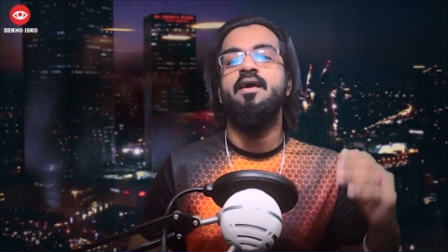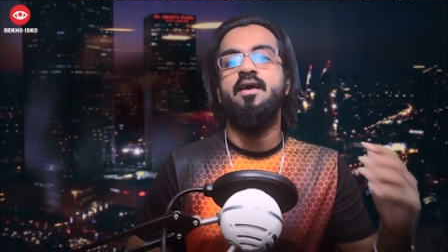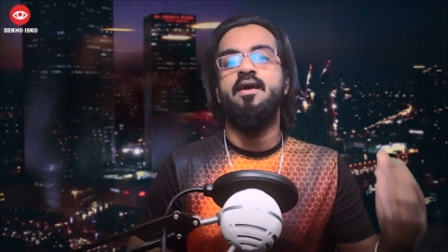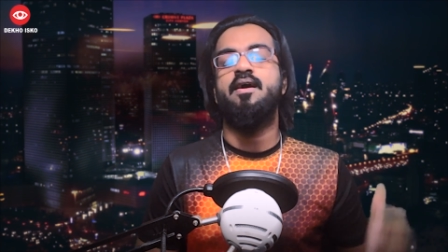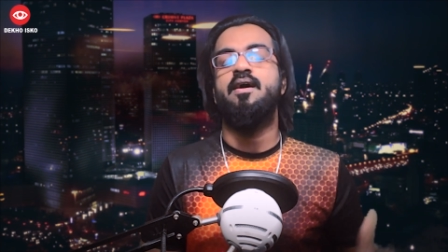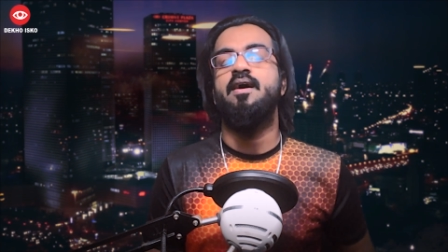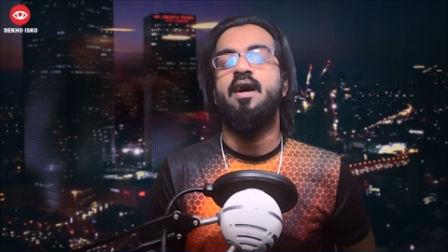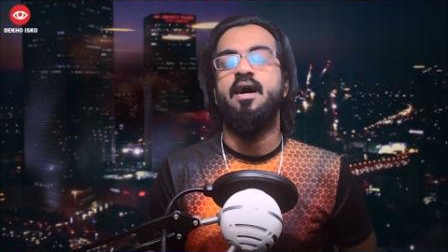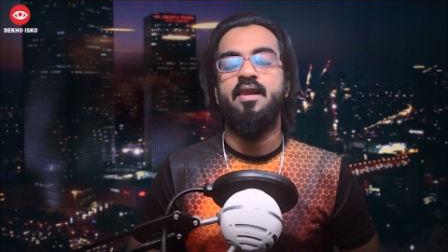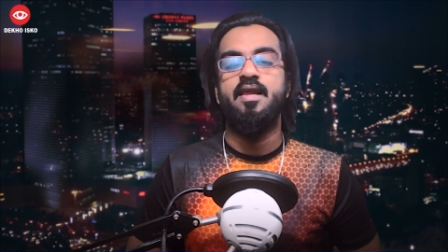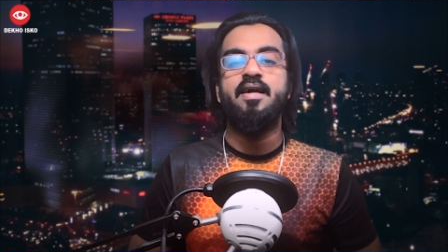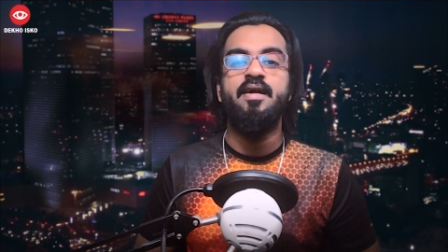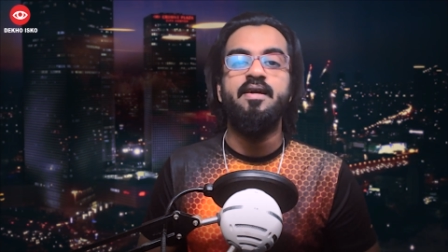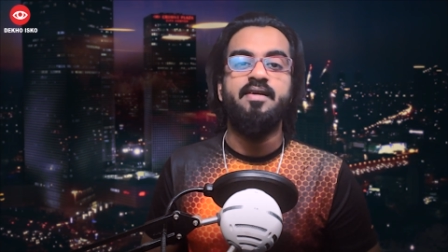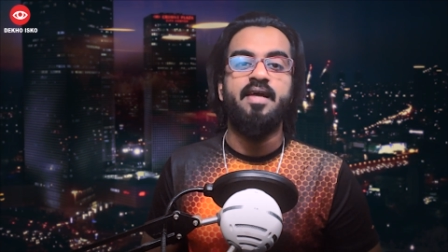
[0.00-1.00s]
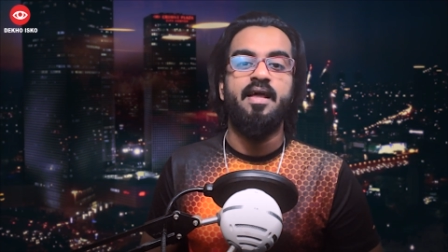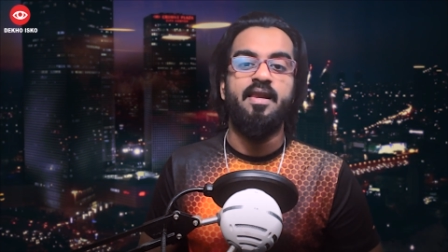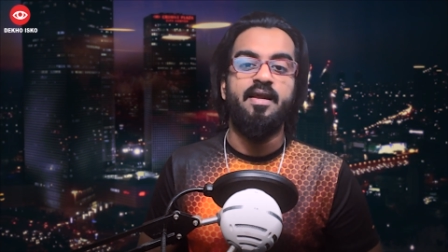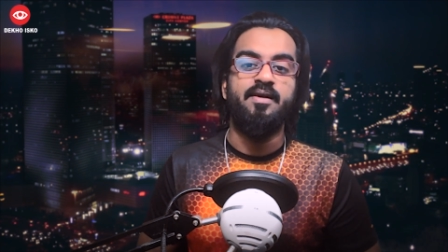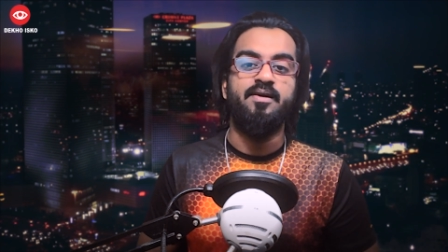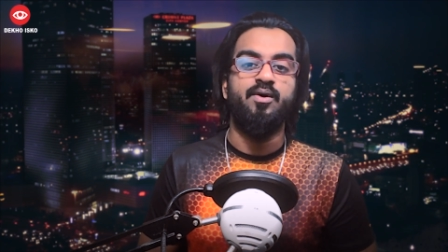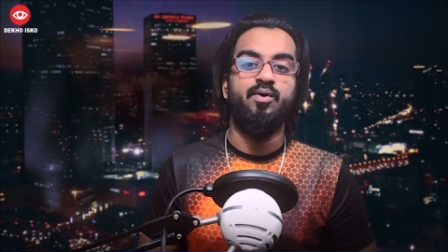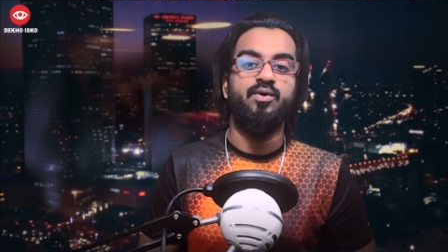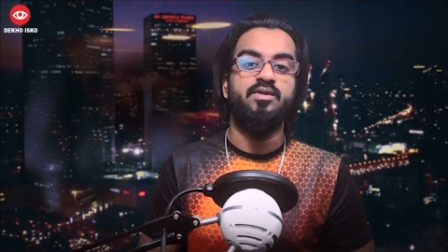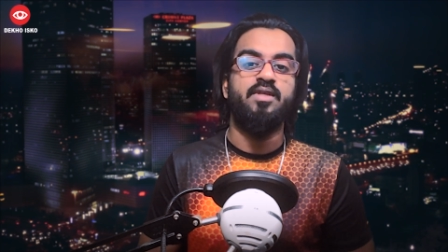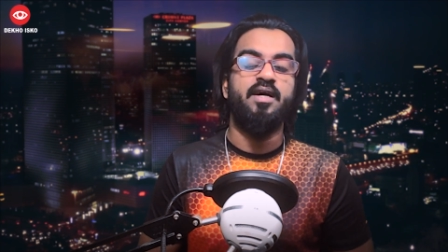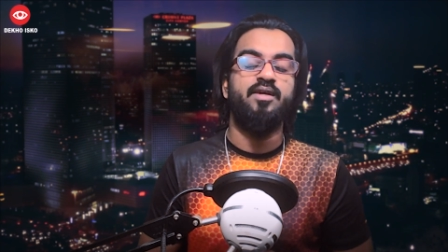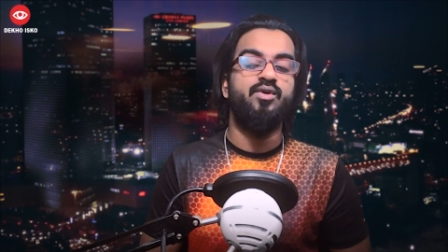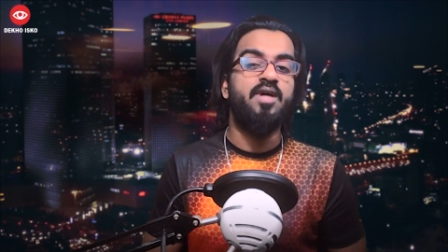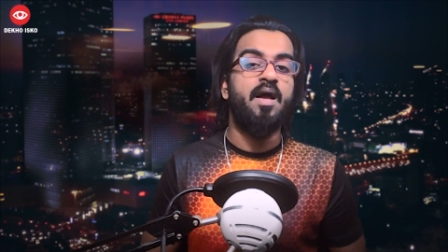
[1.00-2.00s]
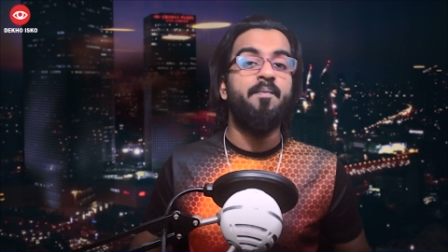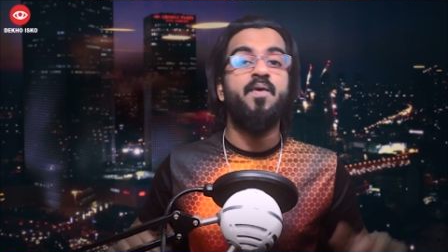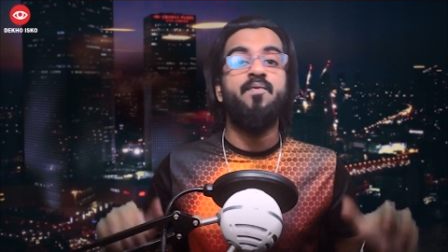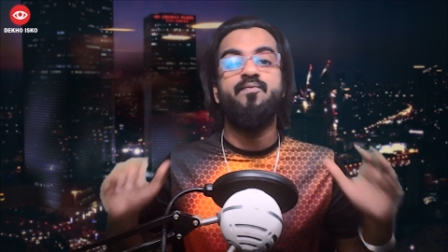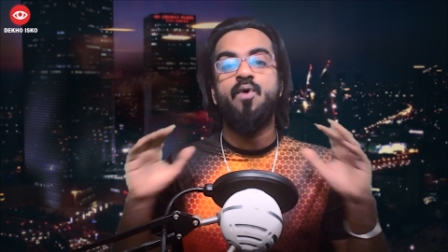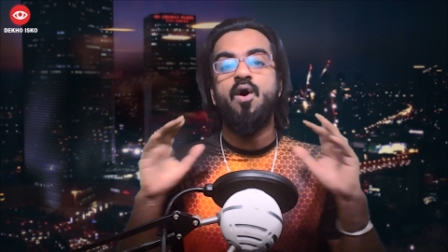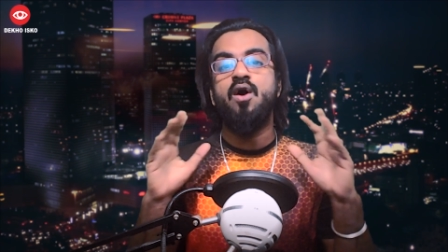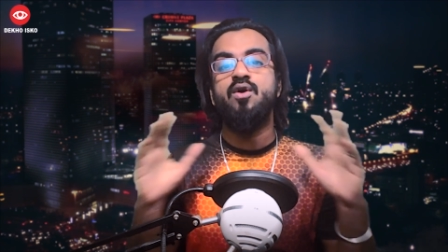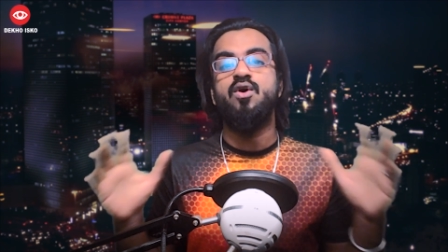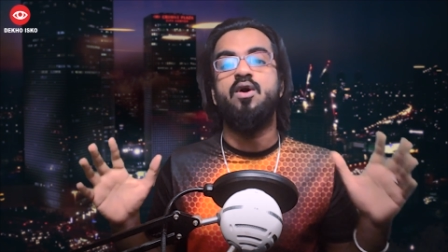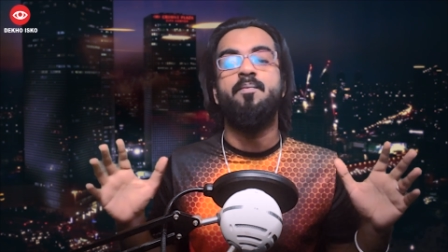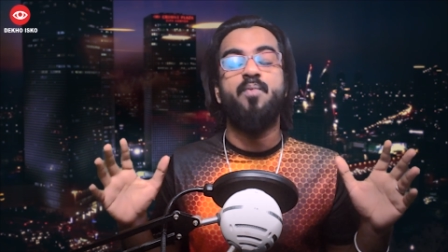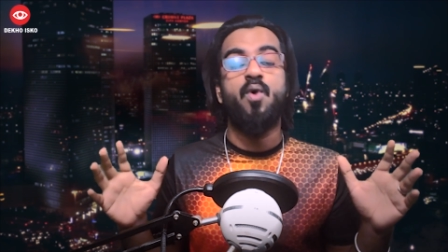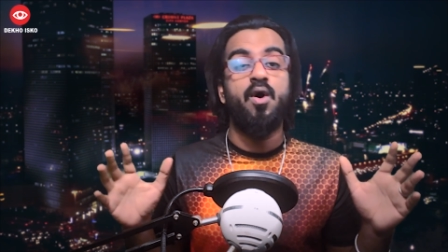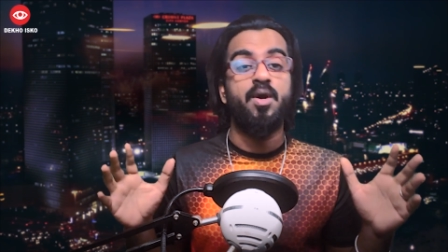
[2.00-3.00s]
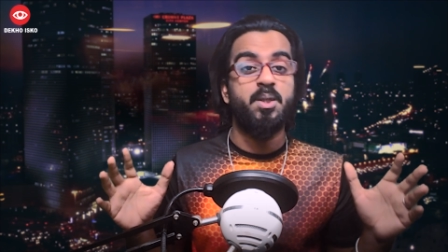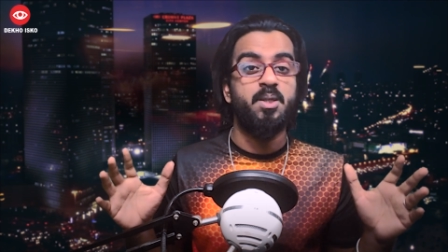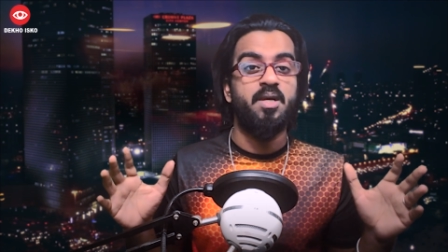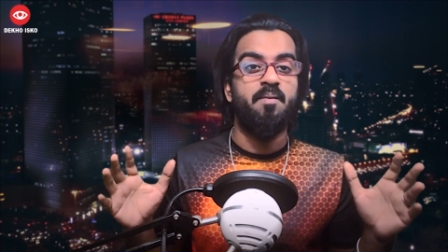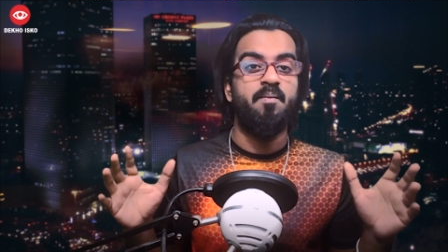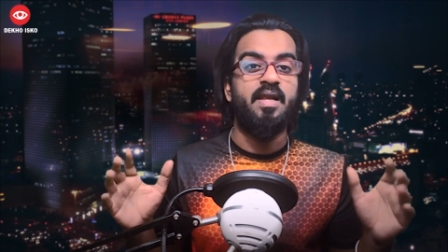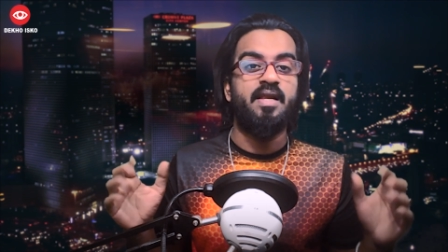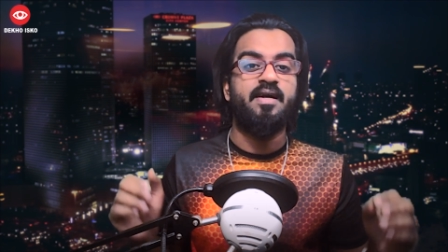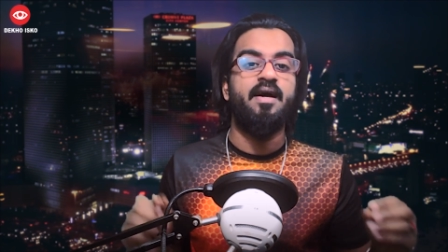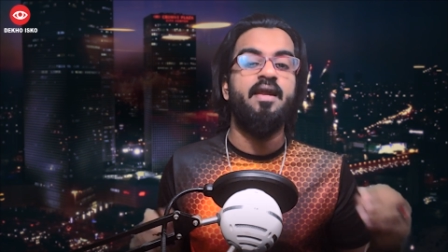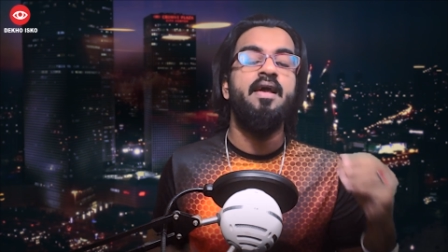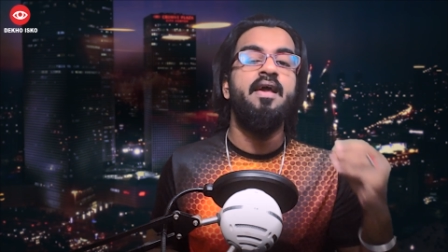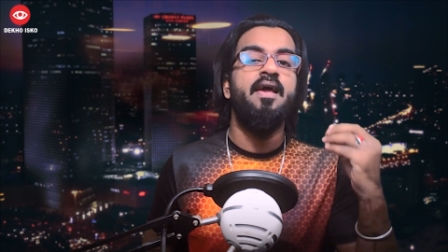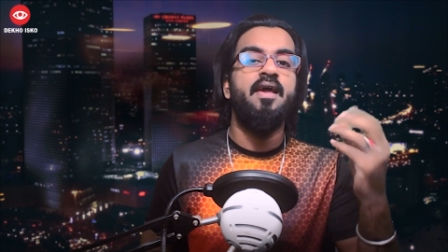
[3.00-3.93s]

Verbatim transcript: एक अलग ही टैलेंट होता है तो यहाँ पर फोर्ड और बॉश ने मिलकर